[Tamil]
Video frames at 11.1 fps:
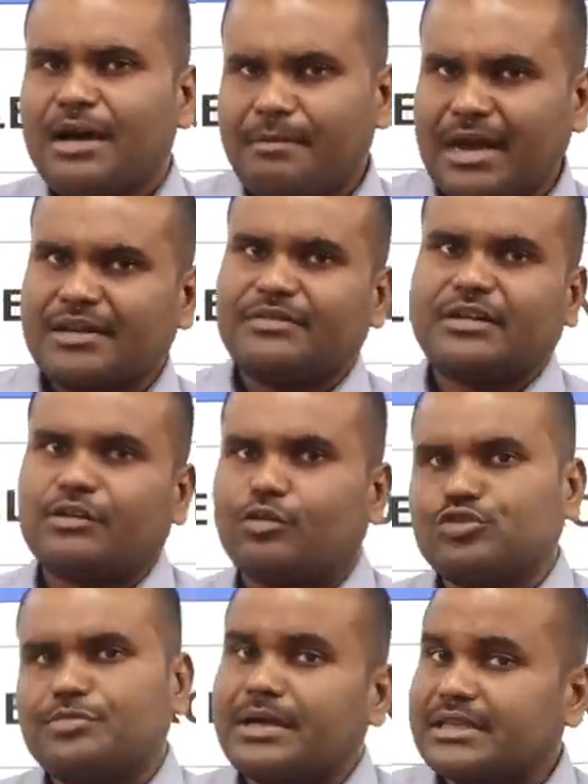மாணவர்கள்
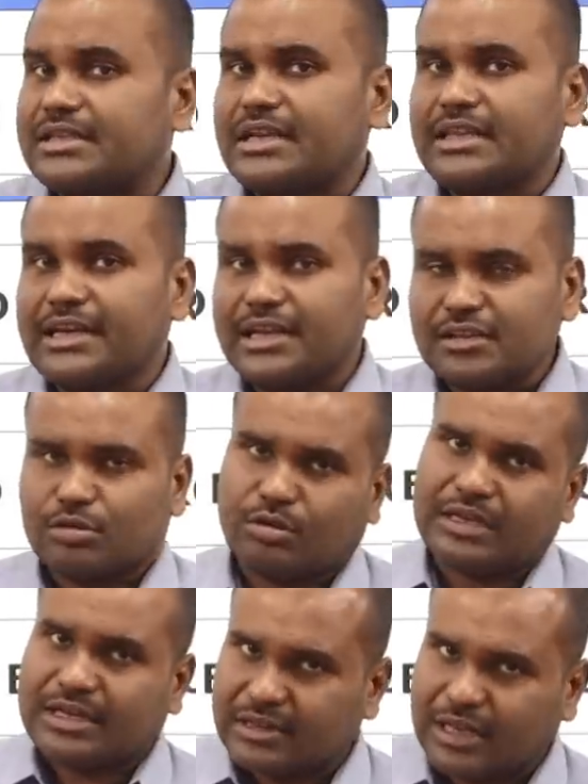கொஞ்சம் மறந்துடாதீங்க ஸோ
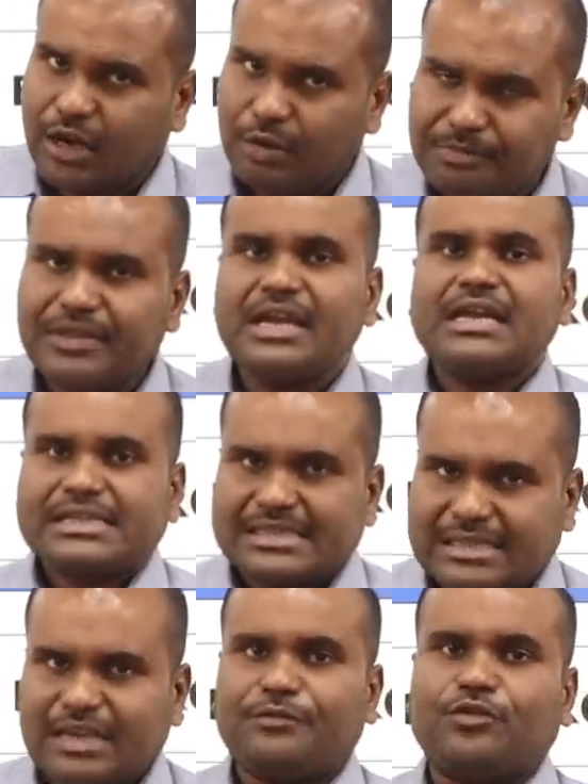இருந்தாலும்
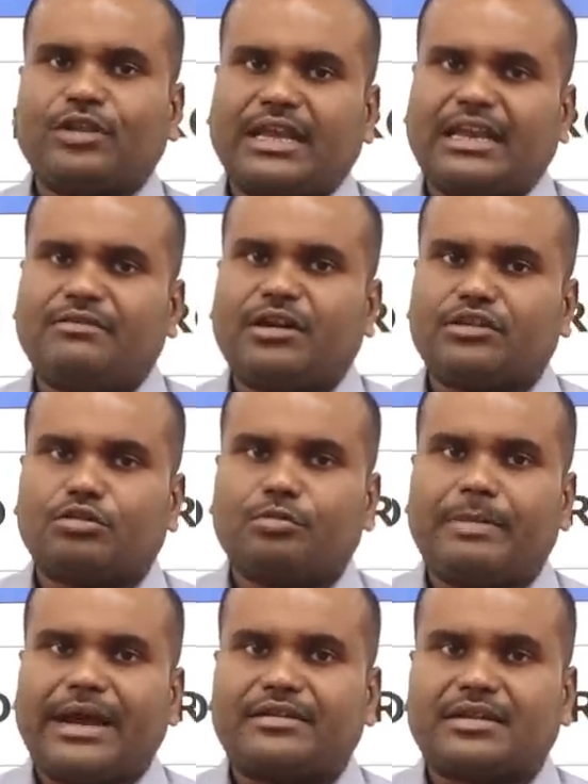ஸ்டில் இஃப் யூ ரியலி வாண்டட் டு
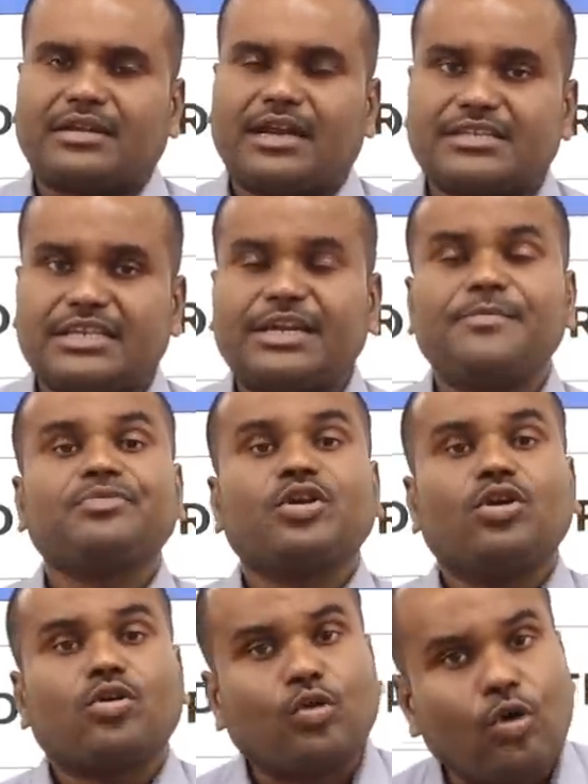பயோடெக்னாலஜி
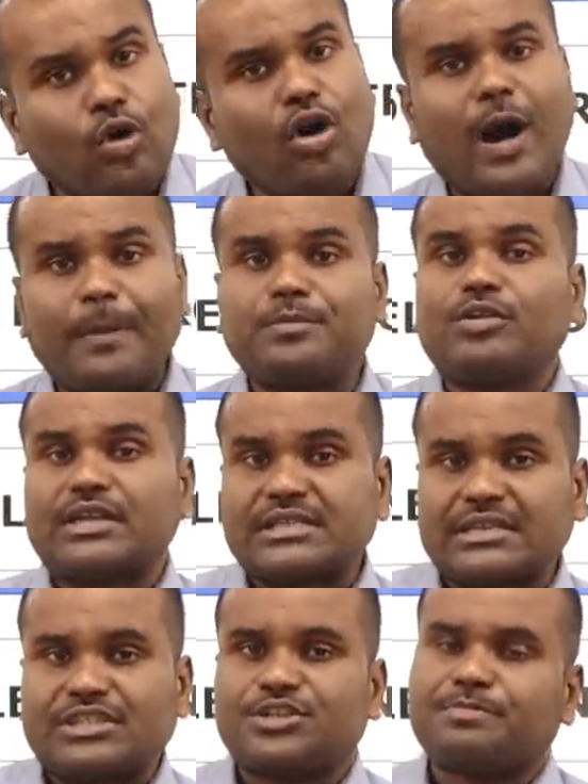கோ அப் டு
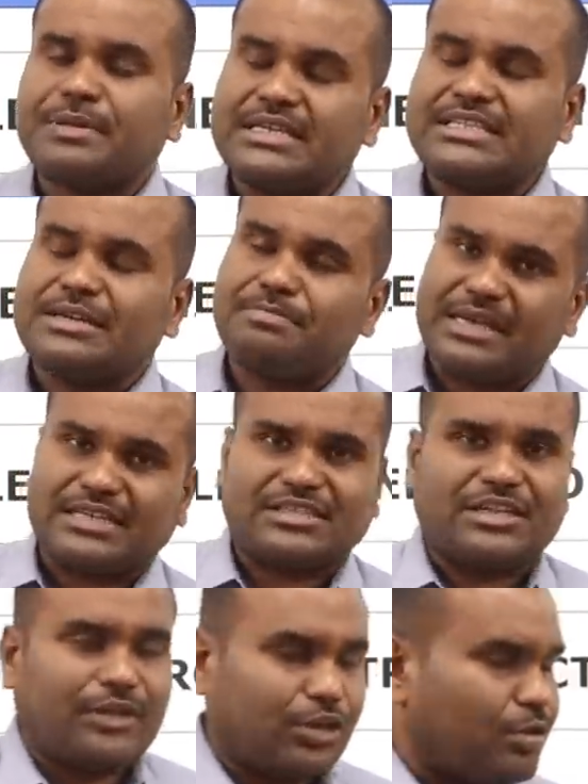ரிசர்ச் பிஜி
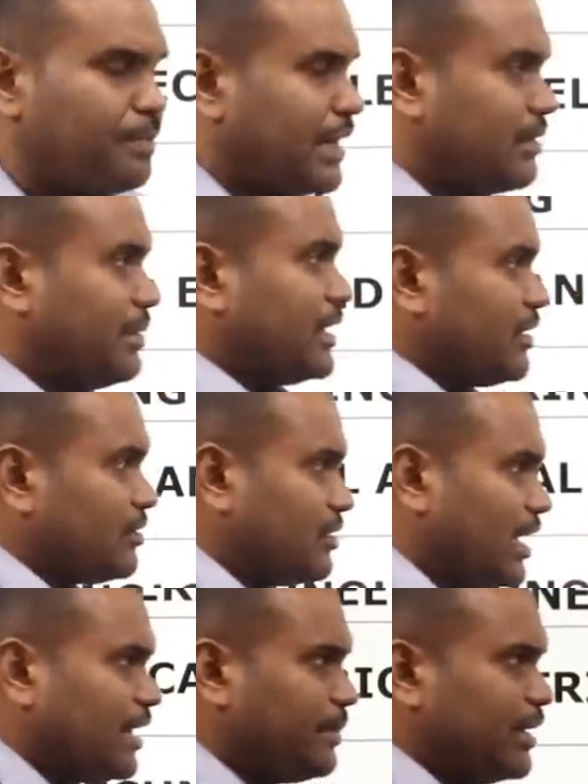பிஹெச்டி வரைக்கும் பண்ணுற மாதிரி இருந்ததுன்னா நீங்கள்